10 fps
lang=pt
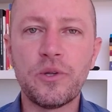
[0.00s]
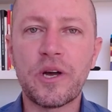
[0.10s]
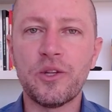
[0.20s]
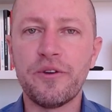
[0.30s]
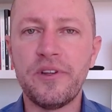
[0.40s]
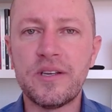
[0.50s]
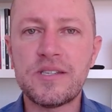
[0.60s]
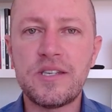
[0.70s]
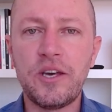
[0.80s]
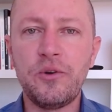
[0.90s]
educador
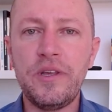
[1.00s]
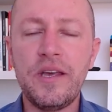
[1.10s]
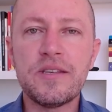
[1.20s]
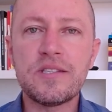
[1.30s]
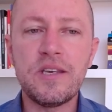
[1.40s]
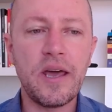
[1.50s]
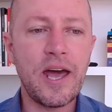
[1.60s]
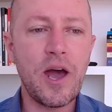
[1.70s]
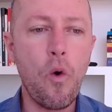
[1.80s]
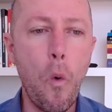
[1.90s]
financeiro e esse
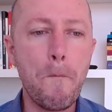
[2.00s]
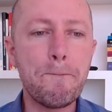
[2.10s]
é o